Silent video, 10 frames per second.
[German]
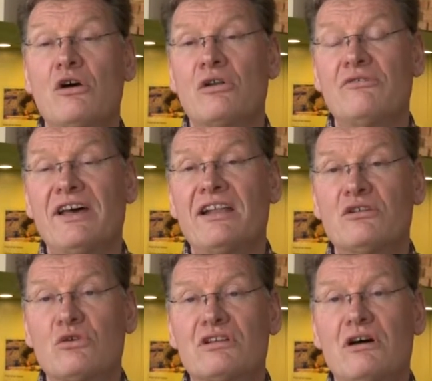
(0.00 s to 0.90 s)
und
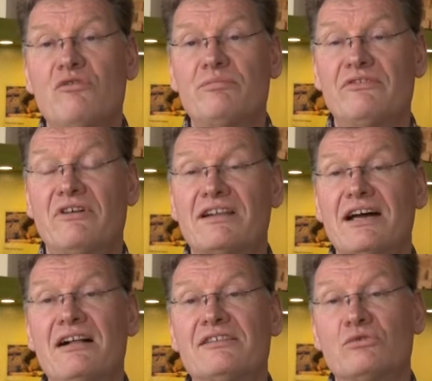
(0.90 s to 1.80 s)
werden dort
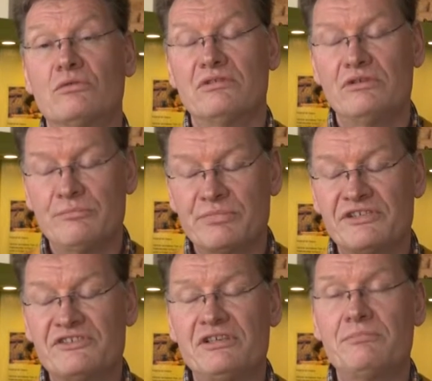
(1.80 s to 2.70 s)
aufbewahrt. Also im
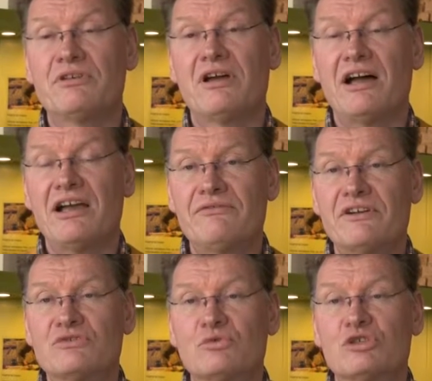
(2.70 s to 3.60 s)
Prinzip
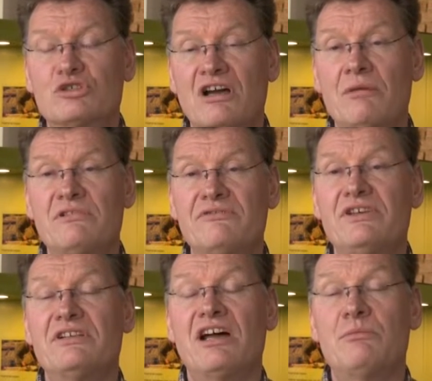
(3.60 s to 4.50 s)
einfach so gestapelt
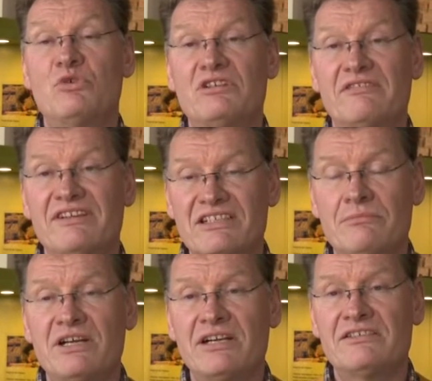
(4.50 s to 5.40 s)
wie in einem
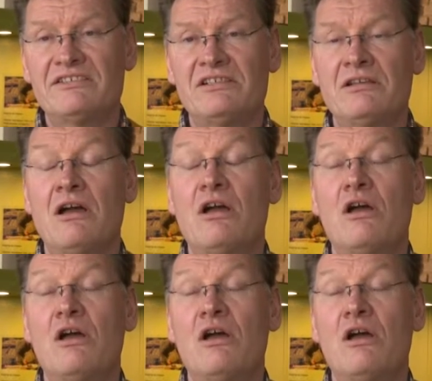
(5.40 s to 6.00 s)
Unterwassermagazin.